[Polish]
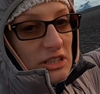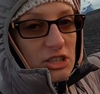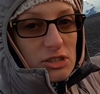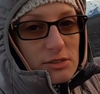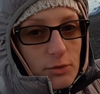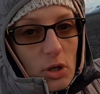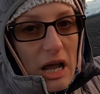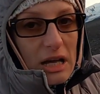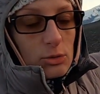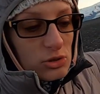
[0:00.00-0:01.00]
właśnie z
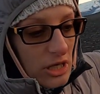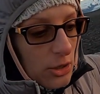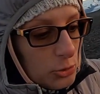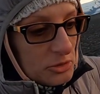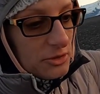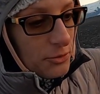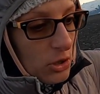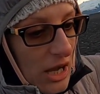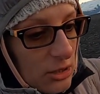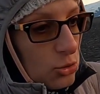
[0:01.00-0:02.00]
wulkanu, z erupcji
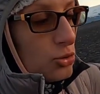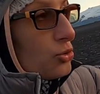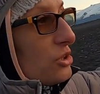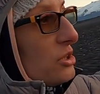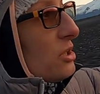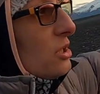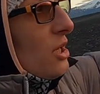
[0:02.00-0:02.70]
wulkanu, który